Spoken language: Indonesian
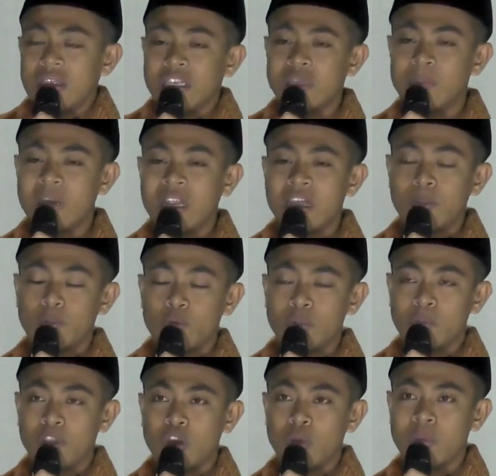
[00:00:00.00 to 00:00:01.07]
Dimanapun
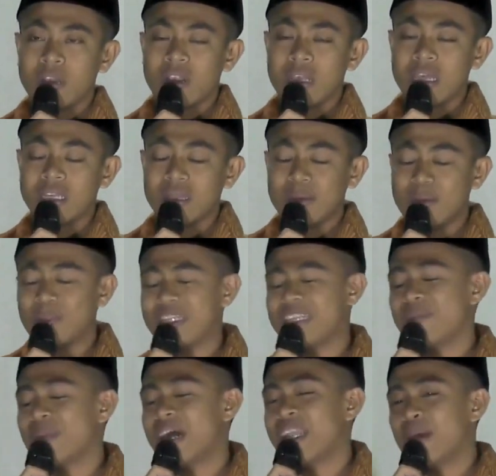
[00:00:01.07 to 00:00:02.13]
beliau berayat
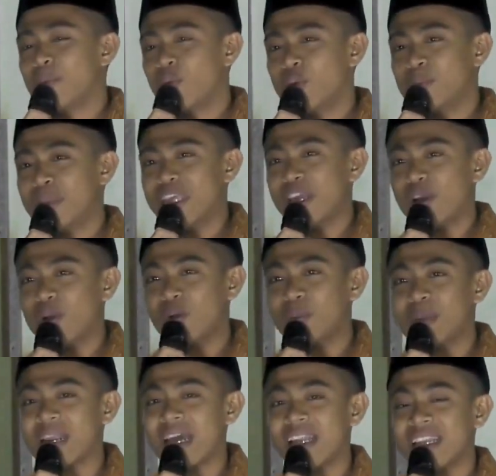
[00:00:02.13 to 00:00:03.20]
Dimanapun beliau
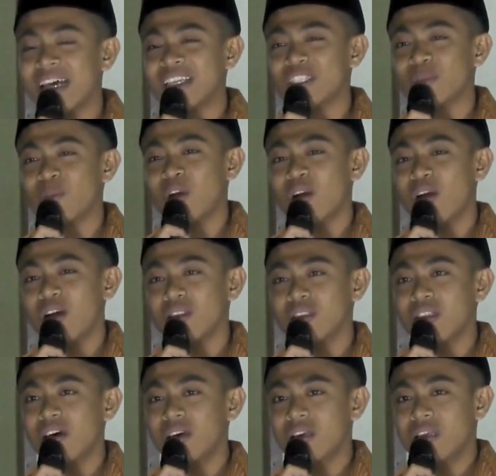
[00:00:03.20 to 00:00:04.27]
berada Semoga
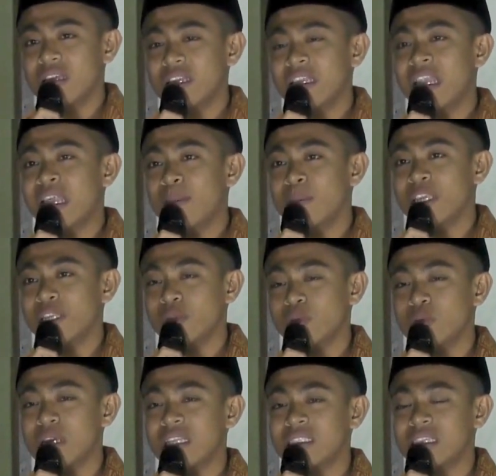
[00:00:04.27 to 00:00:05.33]
Allah dalam
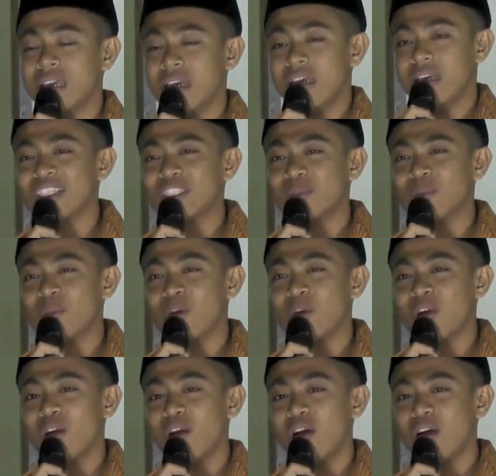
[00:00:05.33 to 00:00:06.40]
lindungannya
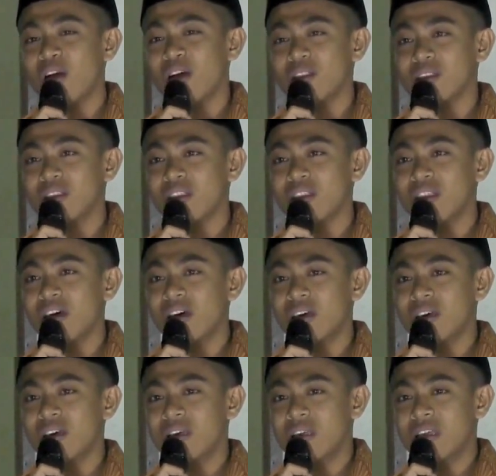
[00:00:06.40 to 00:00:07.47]
Semoga Allah
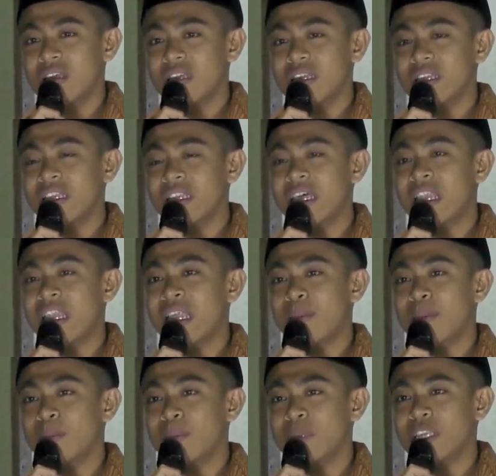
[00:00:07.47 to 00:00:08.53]
dalam
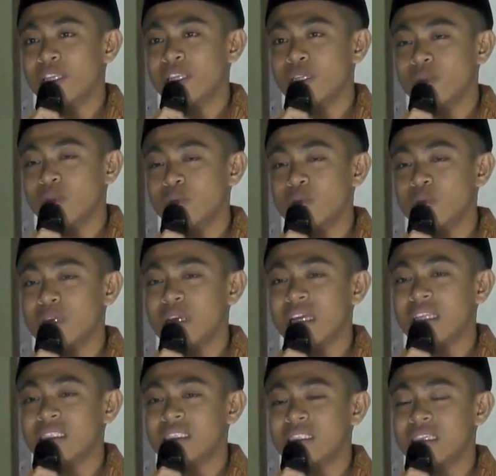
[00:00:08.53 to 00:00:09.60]

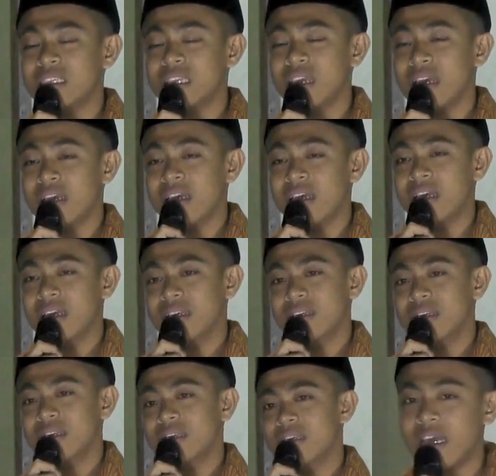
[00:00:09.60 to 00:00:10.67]
lindungannya
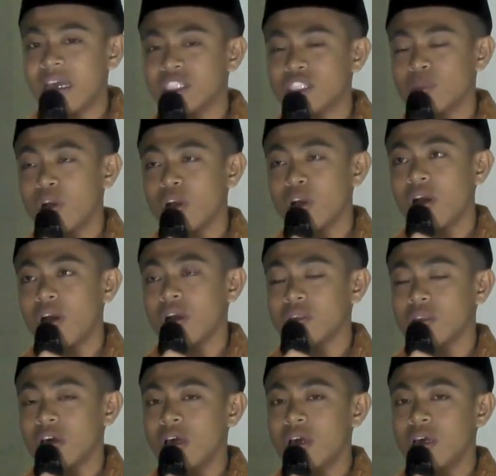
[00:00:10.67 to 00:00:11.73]
Semoga
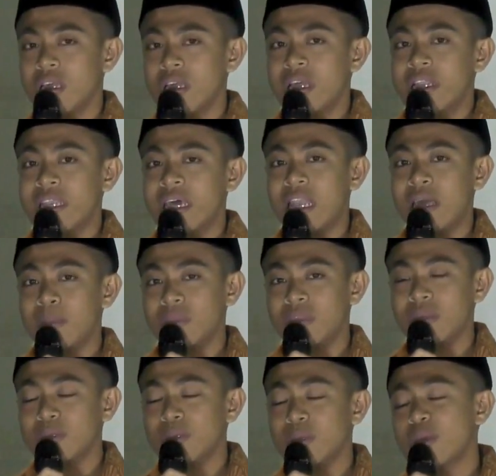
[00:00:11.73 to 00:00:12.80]
Allah dalam
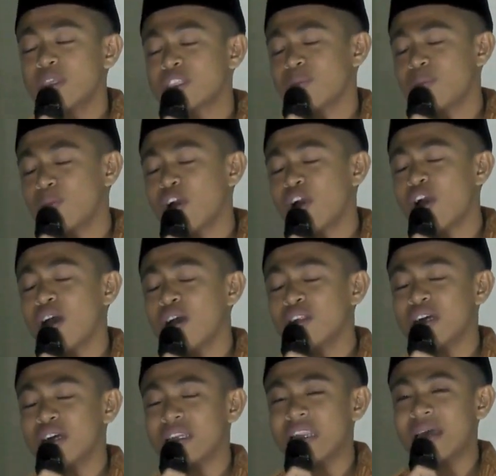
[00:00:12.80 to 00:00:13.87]
Semoga
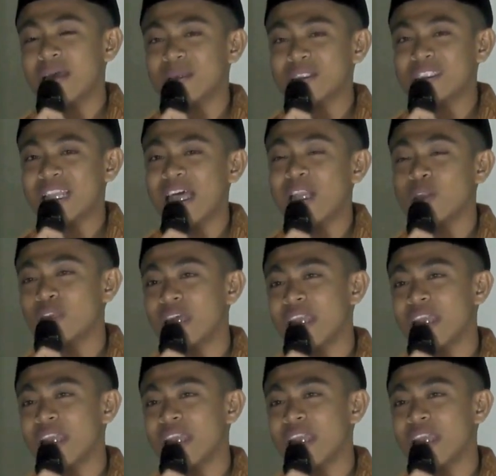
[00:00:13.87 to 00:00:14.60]
Allah da selalu